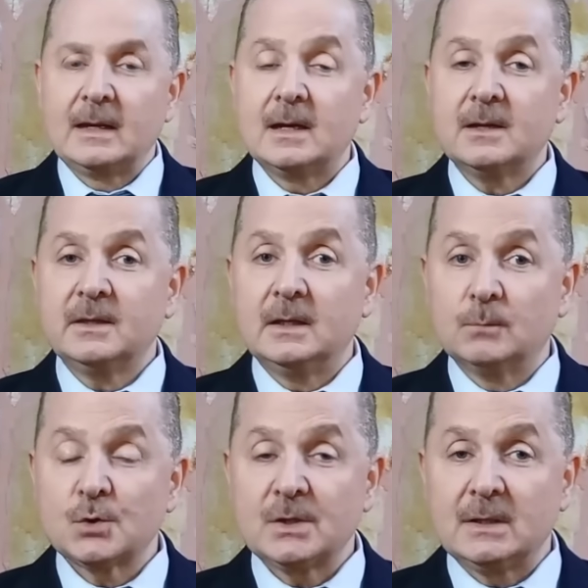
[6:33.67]
هذه
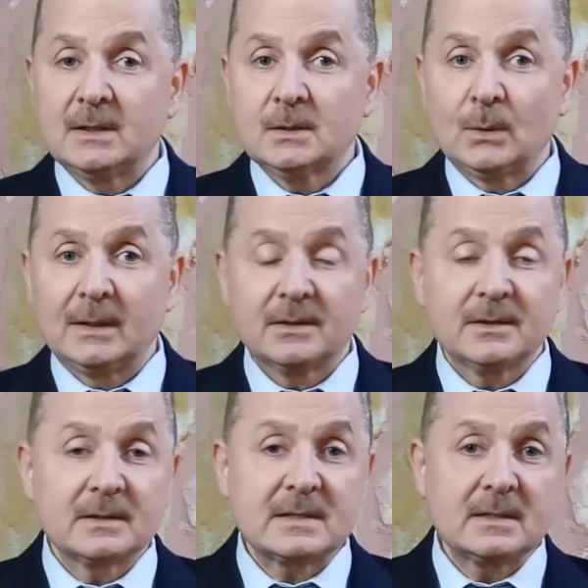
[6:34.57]
المشكلات
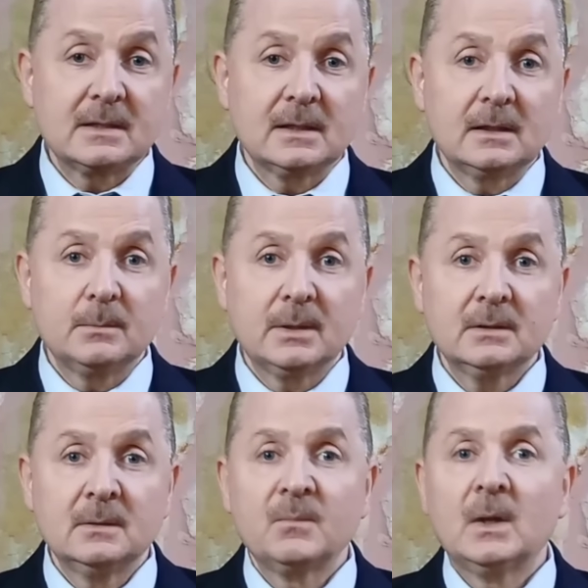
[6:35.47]
والآثار السيئة
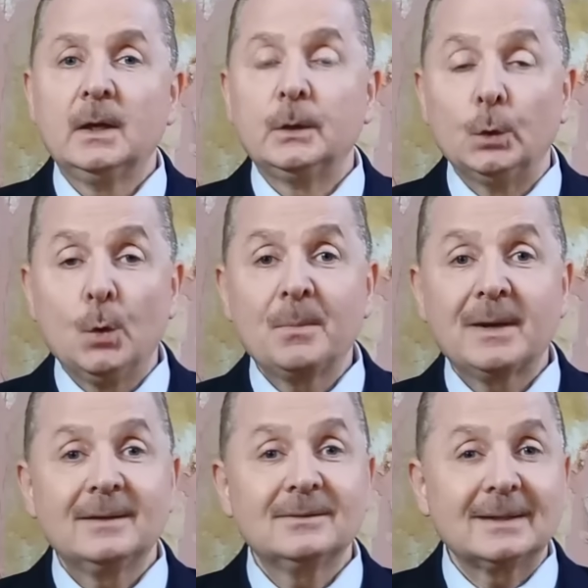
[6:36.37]
للبيض
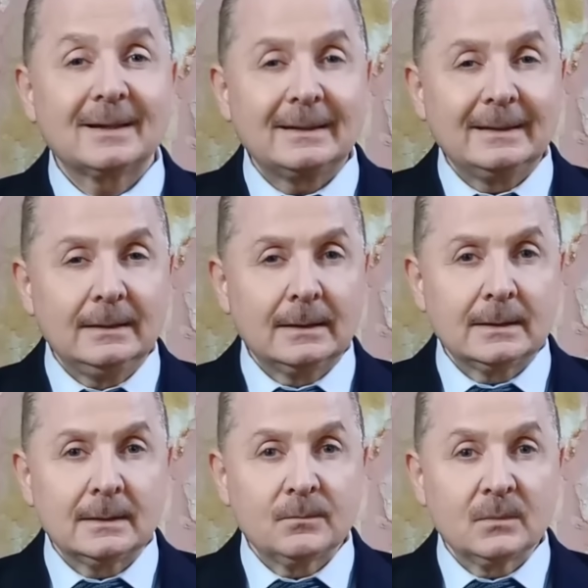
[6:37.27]
يمكن
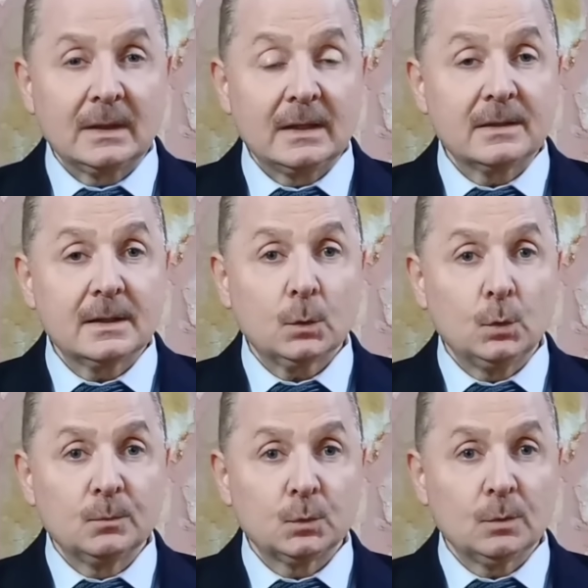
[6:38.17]
تقليلها إذا
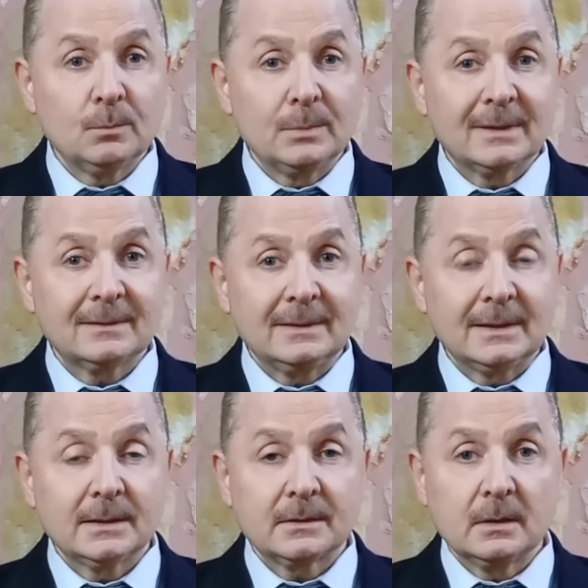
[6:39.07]
قمتم
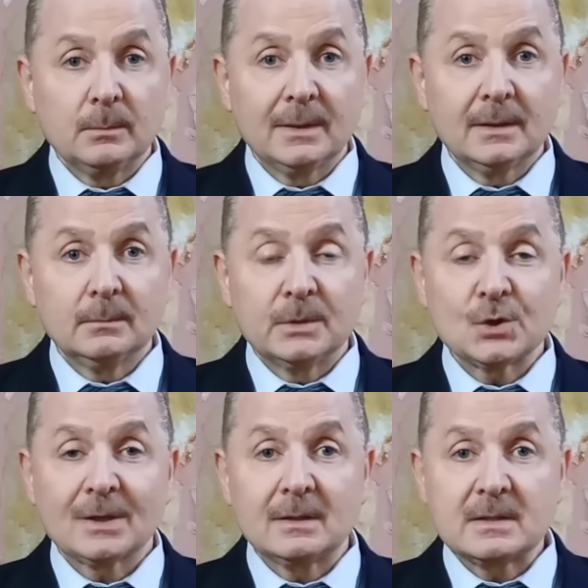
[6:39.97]
باختيار البيض
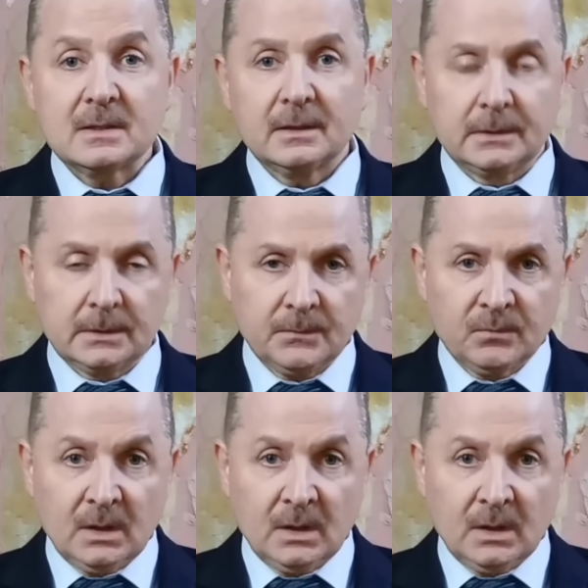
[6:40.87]
بشكل صحيح